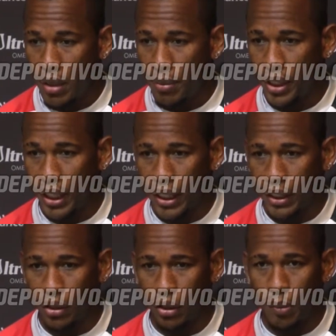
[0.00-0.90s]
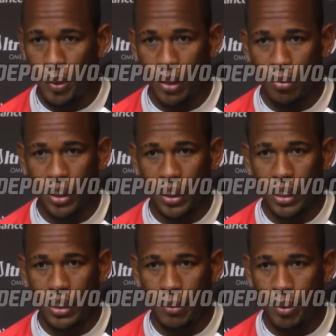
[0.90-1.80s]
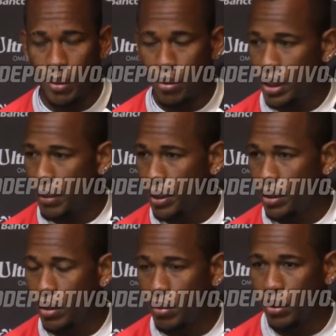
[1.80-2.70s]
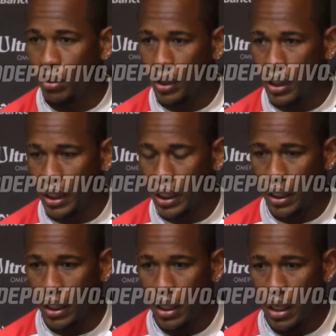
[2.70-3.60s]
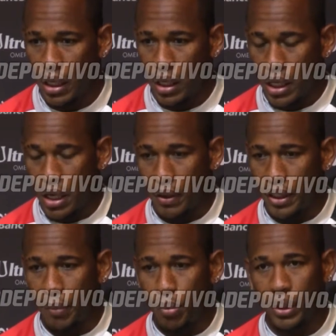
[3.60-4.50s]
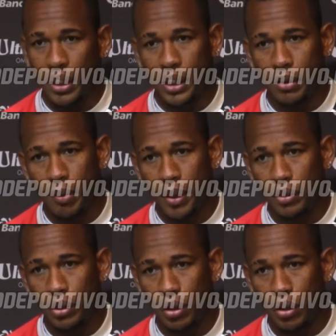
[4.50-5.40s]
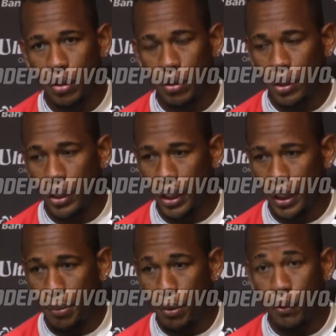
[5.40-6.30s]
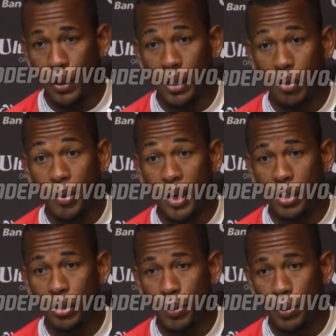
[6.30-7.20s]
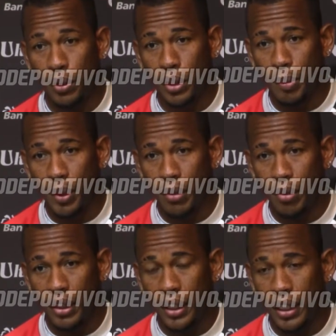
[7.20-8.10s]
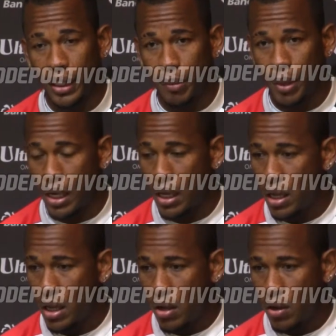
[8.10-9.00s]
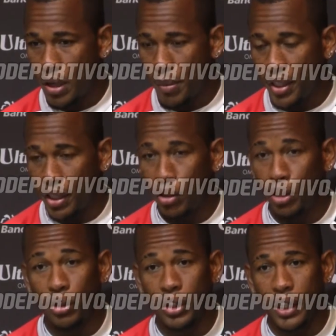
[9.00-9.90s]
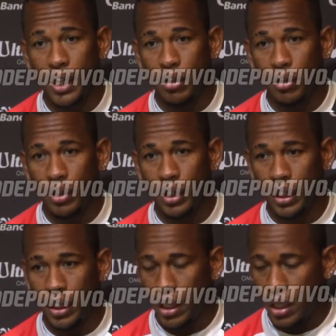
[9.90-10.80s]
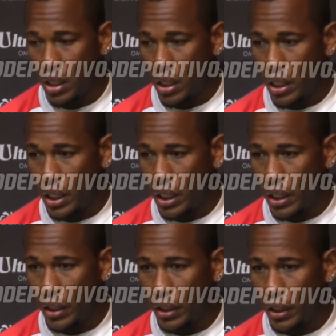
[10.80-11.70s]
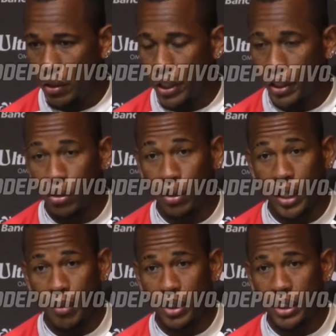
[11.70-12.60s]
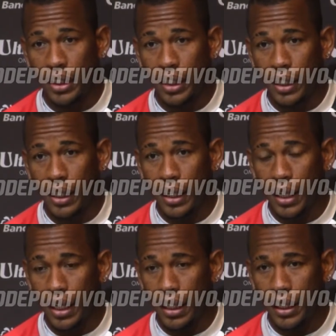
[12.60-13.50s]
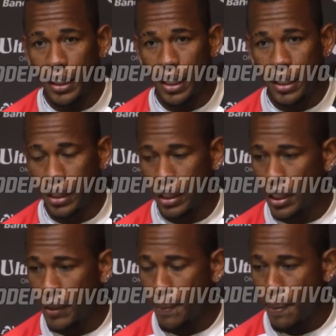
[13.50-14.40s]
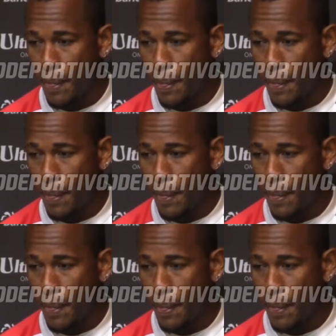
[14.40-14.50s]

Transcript: viene el clásico y lo perdemos en casa, perdemos ese invito como tú dices, así que, que va a ser importantísimo para nosotros ir por fuera y recuperar esos puntos que perdimos ahorita en casa para obviamente no irnos quedando eh, eh, en lo que nosotros queremos que es a la liguilla, así que